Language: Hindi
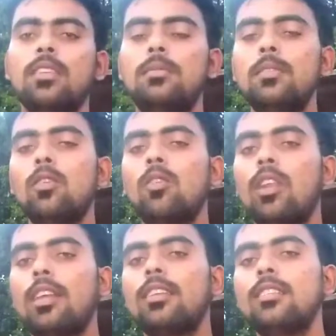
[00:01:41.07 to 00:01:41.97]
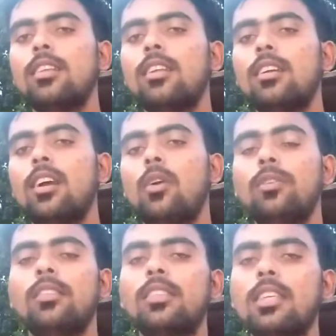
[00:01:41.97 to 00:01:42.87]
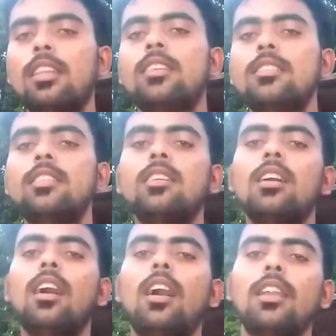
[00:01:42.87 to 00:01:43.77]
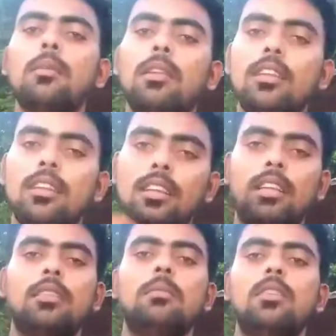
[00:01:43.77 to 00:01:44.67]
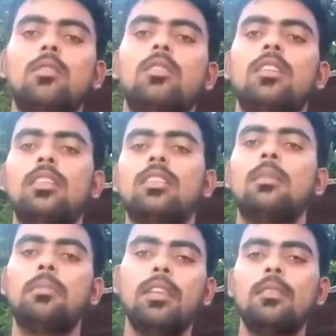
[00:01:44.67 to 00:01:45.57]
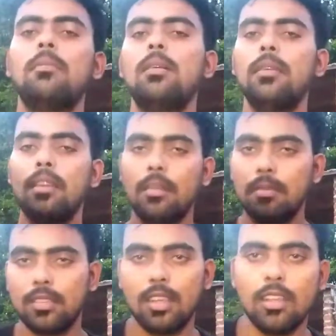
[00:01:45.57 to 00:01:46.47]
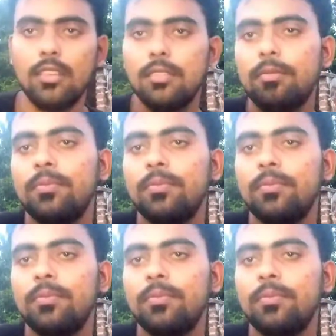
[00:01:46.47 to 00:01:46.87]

इस वीडियो को लाइक कीजिएगा और इंतज़ार कीजिएगा आने वाली कल की वीडियो तब के लिए बाय बाय नमस्कार